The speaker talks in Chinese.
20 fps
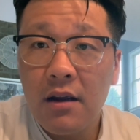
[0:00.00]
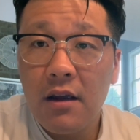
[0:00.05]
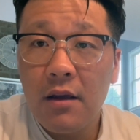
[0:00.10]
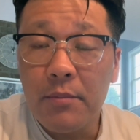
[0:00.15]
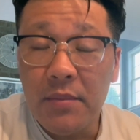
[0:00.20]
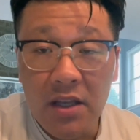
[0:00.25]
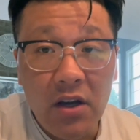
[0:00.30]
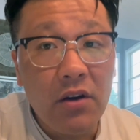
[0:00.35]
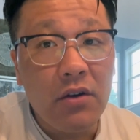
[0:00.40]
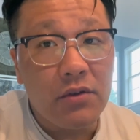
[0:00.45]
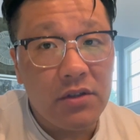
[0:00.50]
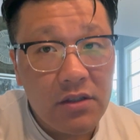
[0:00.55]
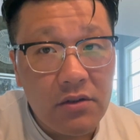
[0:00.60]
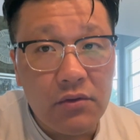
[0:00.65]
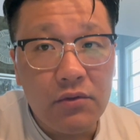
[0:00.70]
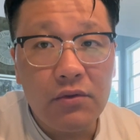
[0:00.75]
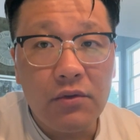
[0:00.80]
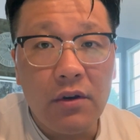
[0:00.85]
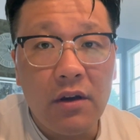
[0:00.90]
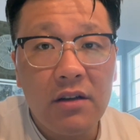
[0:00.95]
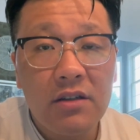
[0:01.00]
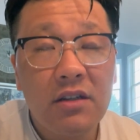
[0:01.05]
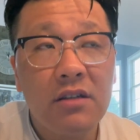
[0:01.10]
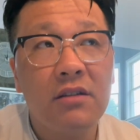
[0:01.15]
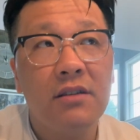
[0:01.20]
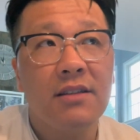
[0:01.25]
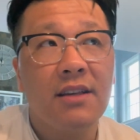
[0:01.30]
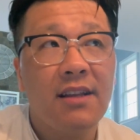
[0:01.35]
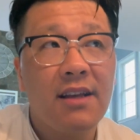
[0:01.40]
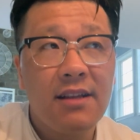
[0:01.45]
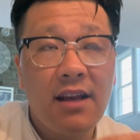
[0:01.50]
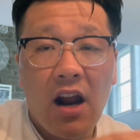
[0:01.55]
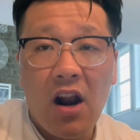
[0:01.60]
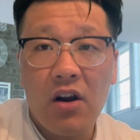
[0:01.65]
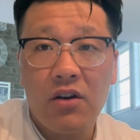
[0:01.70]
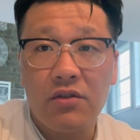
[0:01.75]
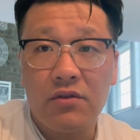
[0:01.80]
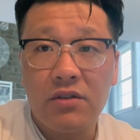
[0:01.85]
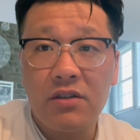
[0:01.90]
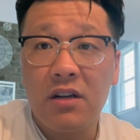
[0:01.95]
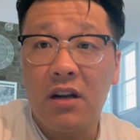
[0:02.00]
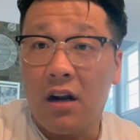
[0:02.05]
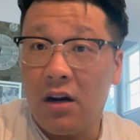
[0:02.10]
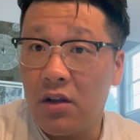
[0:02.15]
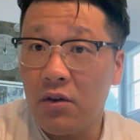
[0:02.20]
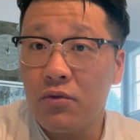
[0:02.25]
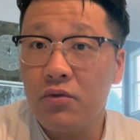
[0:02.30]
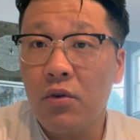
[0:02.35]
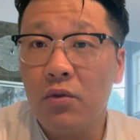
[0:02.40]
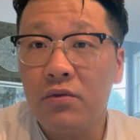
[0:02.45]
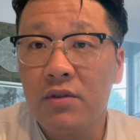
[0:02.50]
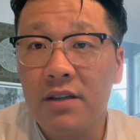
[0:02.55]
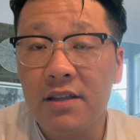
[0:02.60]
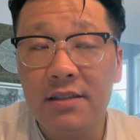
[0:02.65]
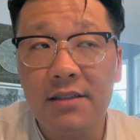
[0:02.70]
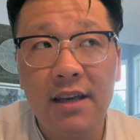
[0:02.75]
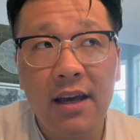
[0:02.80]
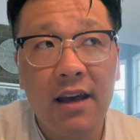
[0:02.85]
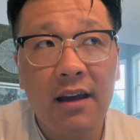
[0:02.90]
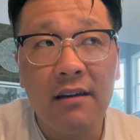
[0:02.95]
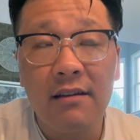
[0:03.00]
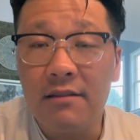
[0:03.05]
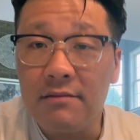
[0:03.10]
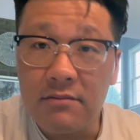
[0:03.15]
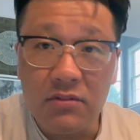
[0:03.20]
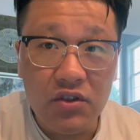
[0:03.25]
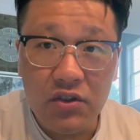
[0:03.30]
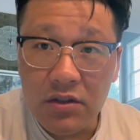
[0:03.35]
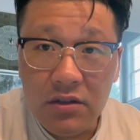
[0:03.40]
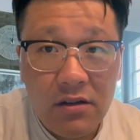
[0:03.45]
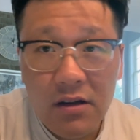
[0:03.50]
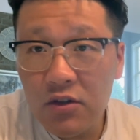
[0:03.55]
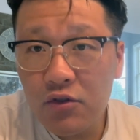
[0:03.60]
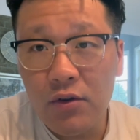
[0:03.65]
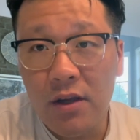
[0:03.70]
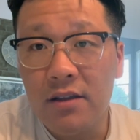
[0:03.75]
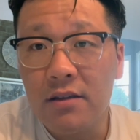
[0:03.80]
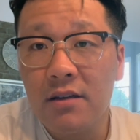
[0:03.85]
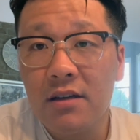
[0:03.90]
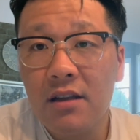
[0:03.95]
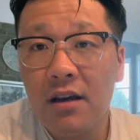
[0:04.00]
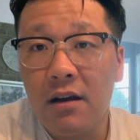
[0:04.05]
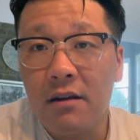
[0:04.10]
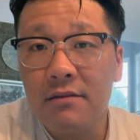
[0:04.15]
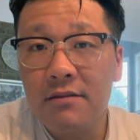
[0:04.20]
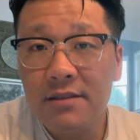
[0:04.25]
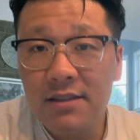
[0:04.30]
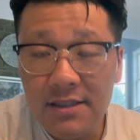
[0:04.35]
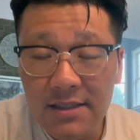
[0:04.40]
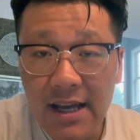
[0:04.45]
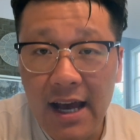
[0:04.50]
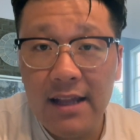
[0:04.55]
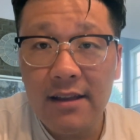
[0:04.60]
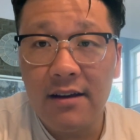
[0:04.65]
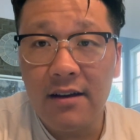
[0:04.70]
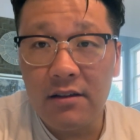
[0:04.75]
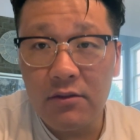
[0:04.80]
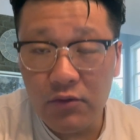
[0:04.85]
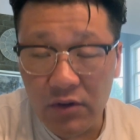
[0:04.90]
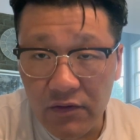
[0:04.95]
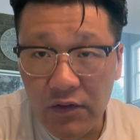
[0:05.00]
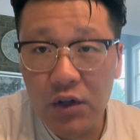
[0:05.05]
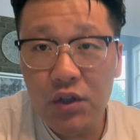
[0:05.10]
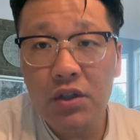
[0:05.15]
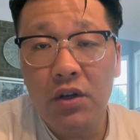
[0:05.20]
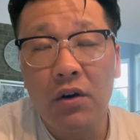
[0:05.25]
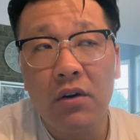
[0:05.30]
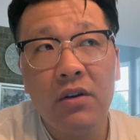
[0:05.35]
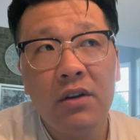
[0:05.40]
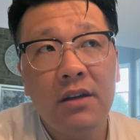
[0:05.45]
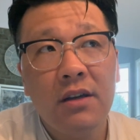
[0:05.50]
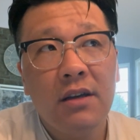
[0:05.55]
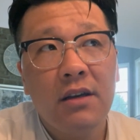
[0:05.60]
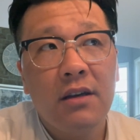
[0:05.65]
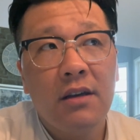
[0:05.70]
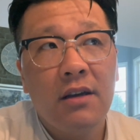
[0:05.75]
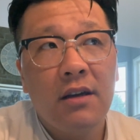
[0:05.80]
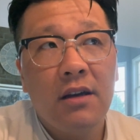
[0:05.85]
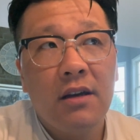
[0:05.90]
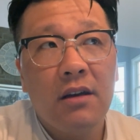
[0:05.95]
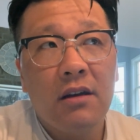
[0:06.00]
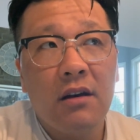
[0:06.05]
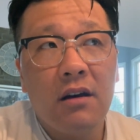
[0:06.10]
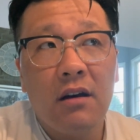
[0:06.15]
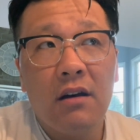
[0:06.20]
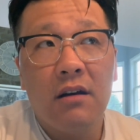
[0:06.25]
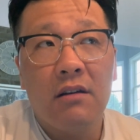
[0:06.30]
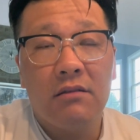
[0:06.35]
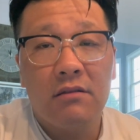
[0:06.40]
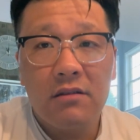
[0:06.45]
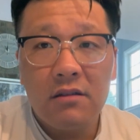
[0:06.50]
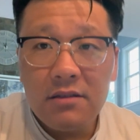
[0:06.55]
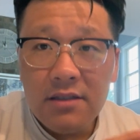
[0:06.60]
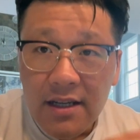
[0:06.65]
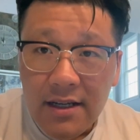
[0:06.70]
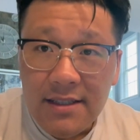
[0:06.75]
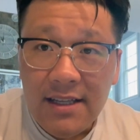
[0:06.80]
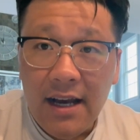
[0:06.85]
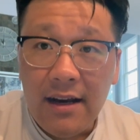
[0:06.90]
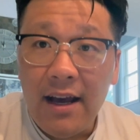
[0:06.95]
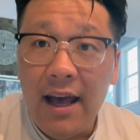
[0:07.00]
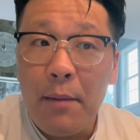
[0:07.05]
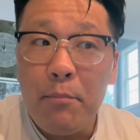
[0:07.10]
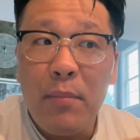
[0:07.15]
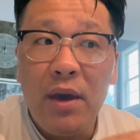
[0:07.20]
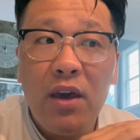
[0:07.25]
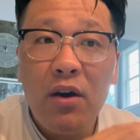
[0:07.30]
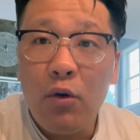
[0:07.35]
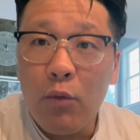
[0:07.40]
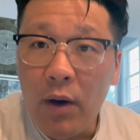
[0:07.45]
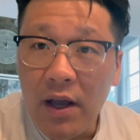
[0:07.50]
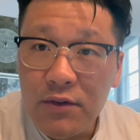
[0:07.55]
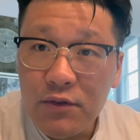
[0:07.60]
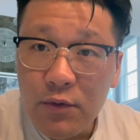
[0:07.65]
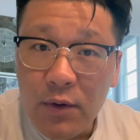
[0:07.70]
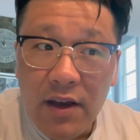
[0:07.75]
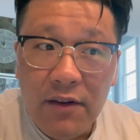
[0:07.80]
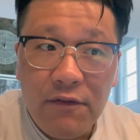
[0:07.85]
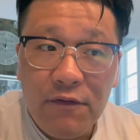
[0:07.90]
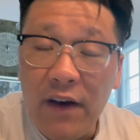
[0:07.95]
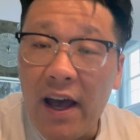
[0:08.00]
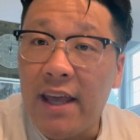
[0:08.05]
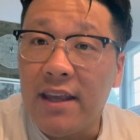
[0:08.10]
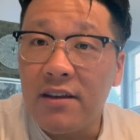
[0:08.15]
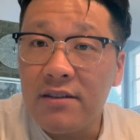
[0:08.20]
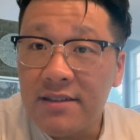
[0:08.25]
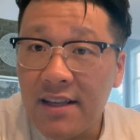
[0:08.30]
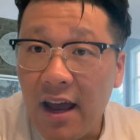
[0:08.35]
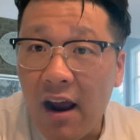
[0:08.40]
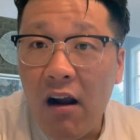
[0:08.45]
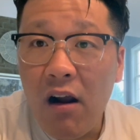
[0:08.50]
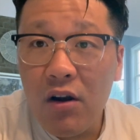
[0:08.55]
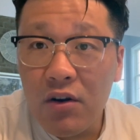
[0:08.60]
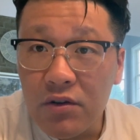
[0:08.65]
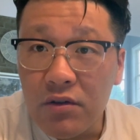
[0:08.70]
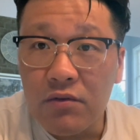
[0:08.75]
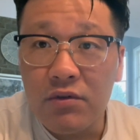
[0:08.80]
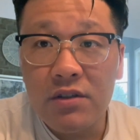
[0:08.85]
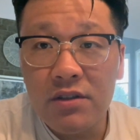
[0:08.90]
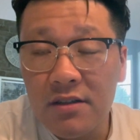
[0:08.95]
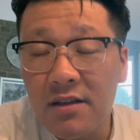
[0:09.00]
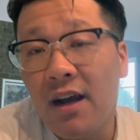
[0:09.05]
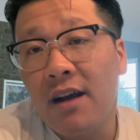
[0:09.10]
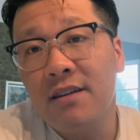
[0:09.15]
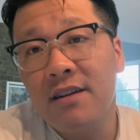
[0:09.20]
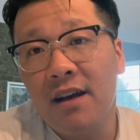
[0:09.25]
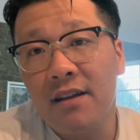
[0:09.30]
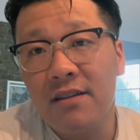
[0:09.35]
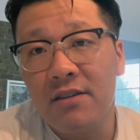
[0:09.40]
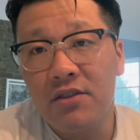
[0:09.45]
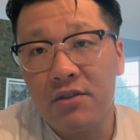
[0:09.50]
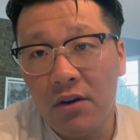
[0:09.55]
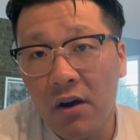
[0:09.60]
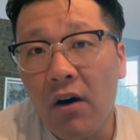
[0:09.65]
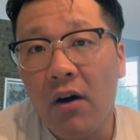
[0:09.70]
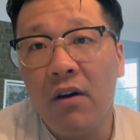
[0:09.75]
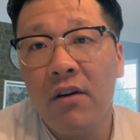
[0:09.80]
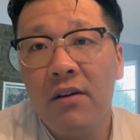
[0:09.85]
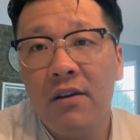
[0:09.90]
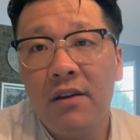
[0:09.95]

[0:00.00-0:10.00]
比较有兴趣，甚至现在在二手市场流通的一些很值得选择的积家的 Reverso，嗯，这个价格还没有完全反映在二手市场上的时候，